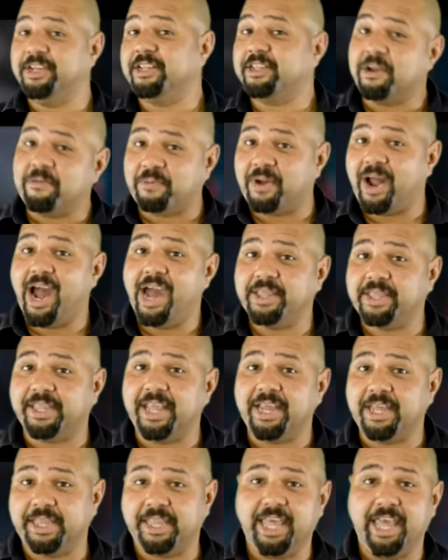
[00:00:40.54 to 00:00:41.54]
da Enterprise
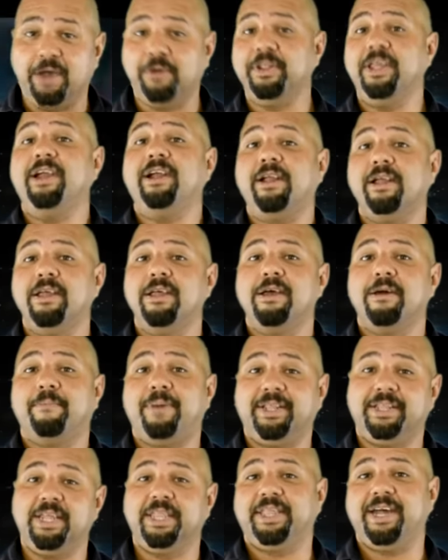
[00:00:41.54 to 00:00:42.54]
tem que se reunir
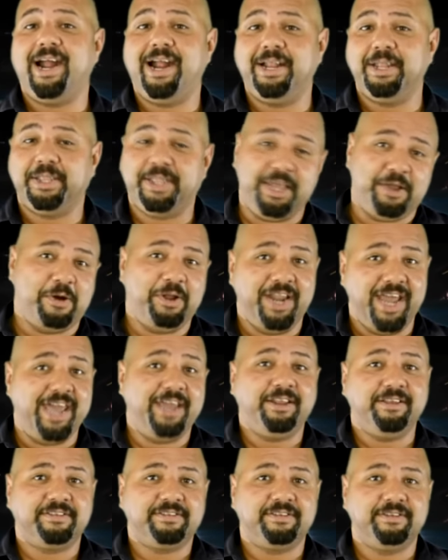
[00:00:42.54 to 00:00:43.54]
para dançar Single
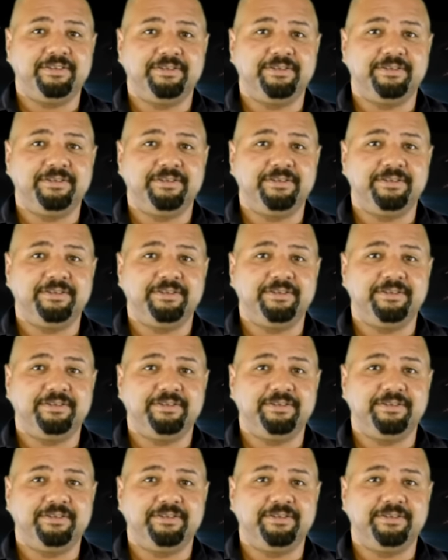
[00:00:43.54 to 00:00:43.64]
Ladies.